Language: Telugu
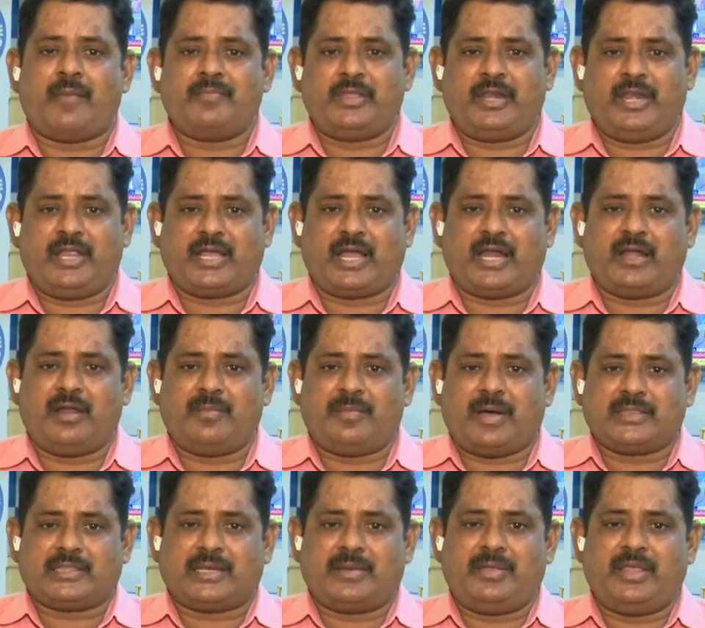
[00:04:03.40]
ఆఫ్ ది రికార్డులో
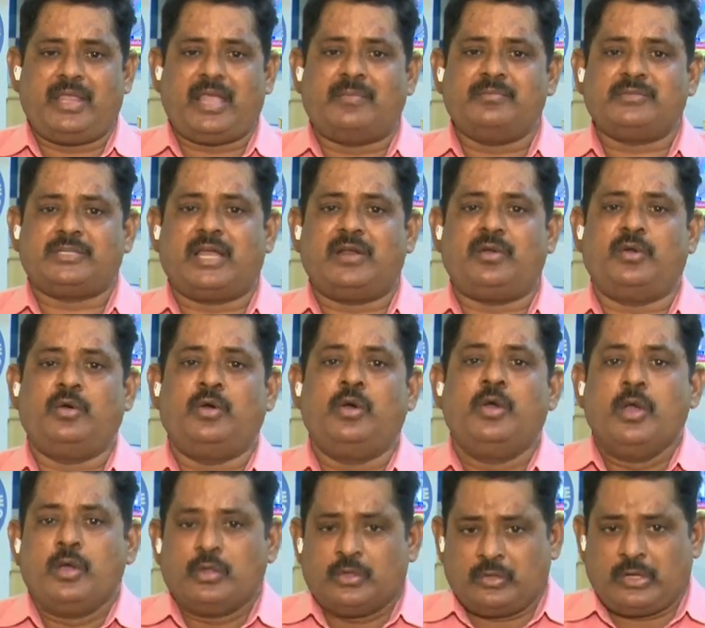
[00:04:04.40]
మాత్రమే ఈ అంశాలు
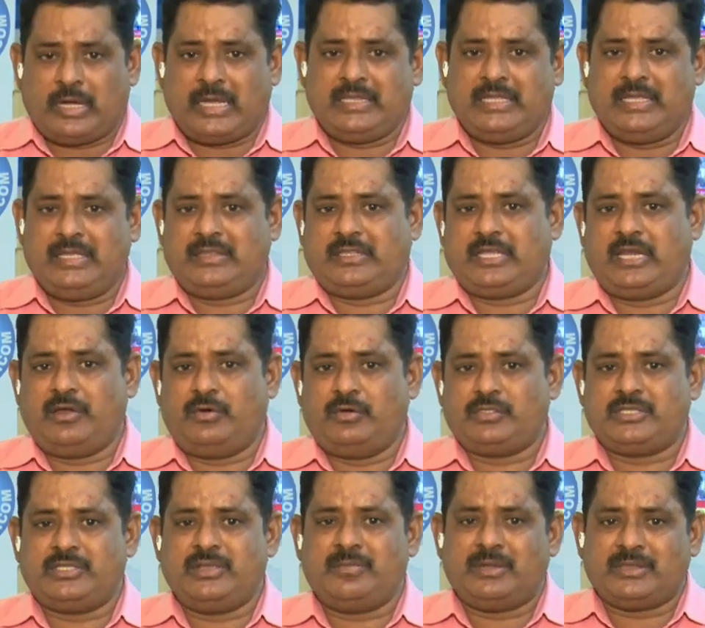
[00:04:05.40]
అది
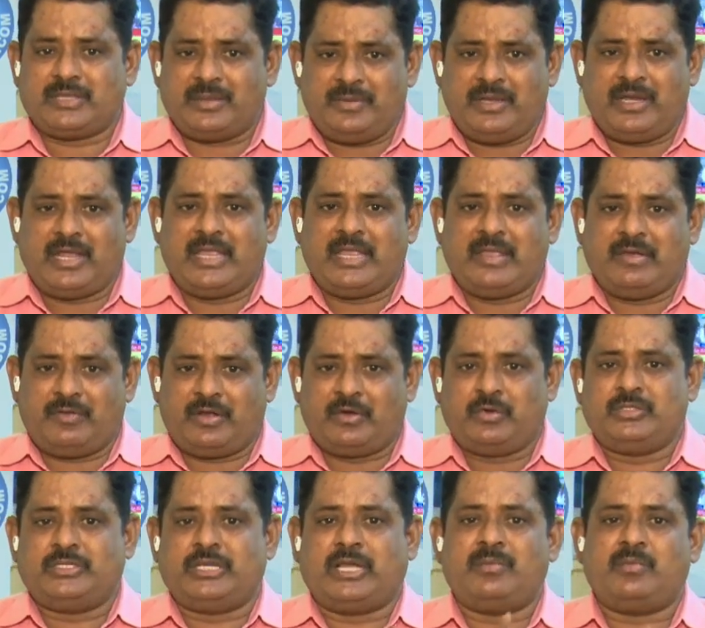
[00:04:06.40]
తెలియవచ్చింది మొత్తం మీద
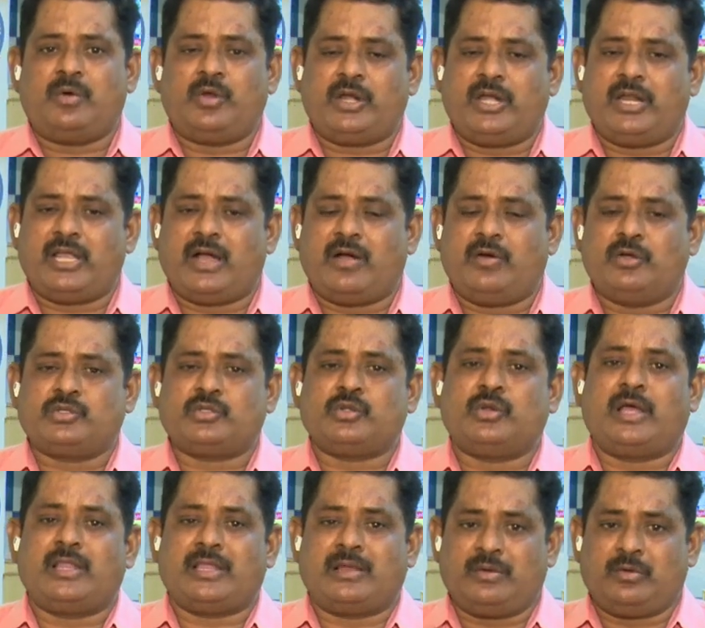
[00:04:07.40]
ఎవరు జగన్మోహన్ రెడ్డి
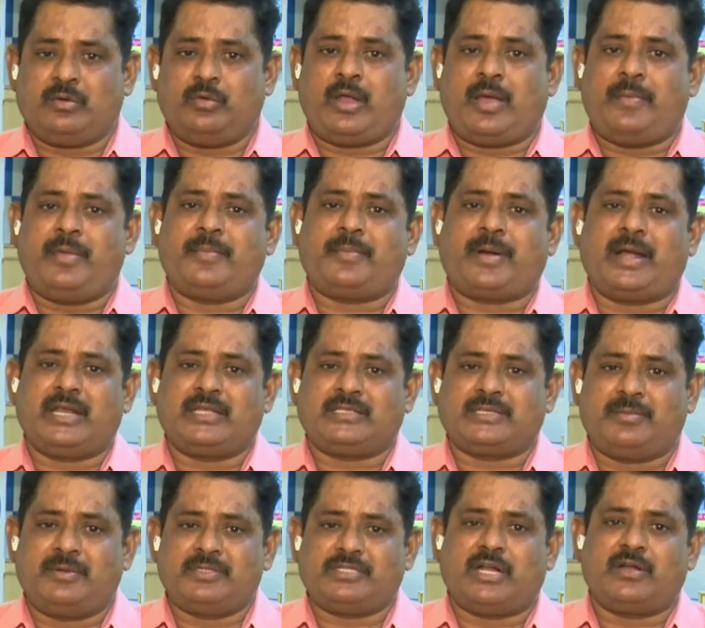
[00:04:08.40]
కావచ్చు అదే గులాబీ
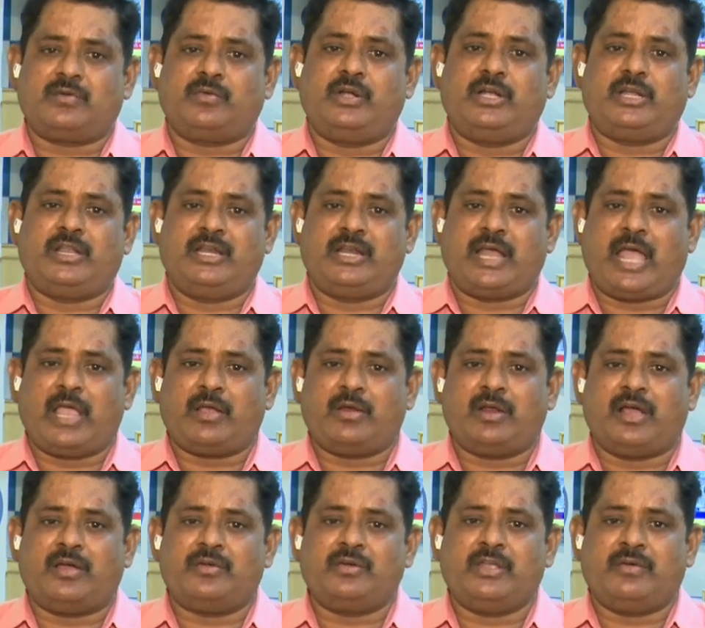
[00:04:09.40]
పార్టీకి సంబంధించినటువంటి
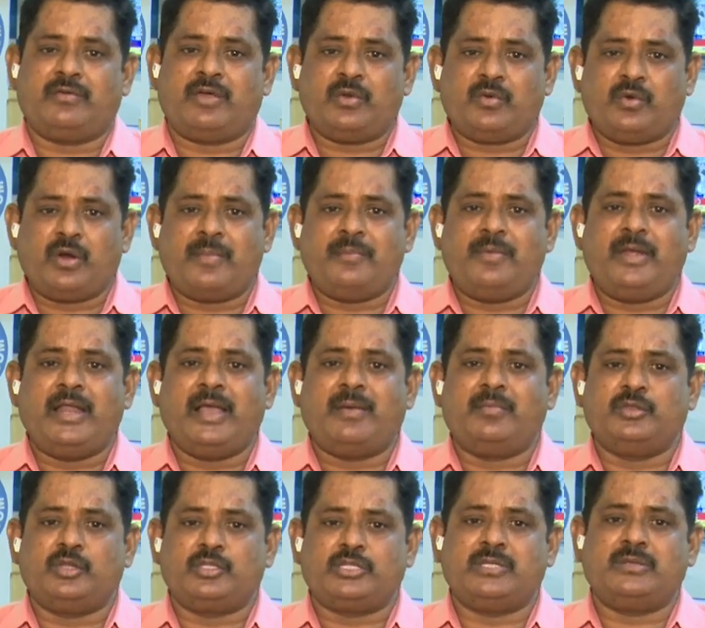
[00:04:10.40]
నాయకులు కావచ్చు ఎవరు కూడా మీడియా
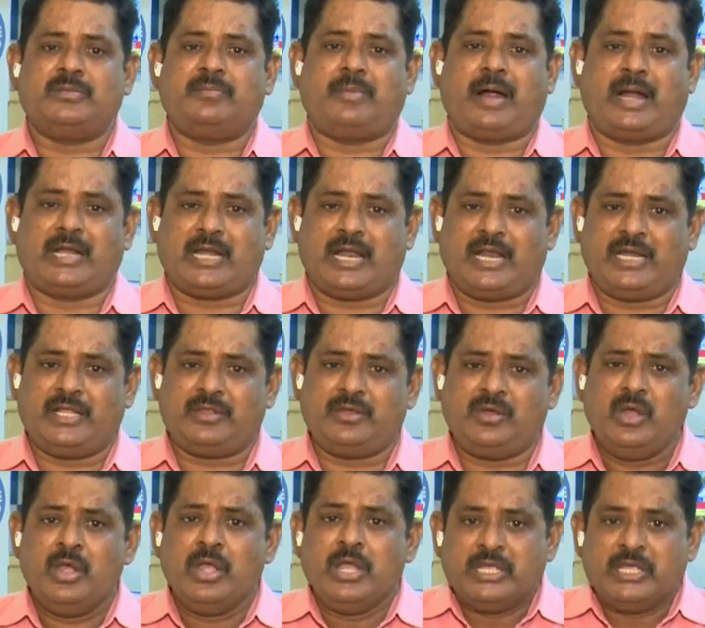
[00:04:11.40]
ముందు వచ్చి మాట్లాడలేదు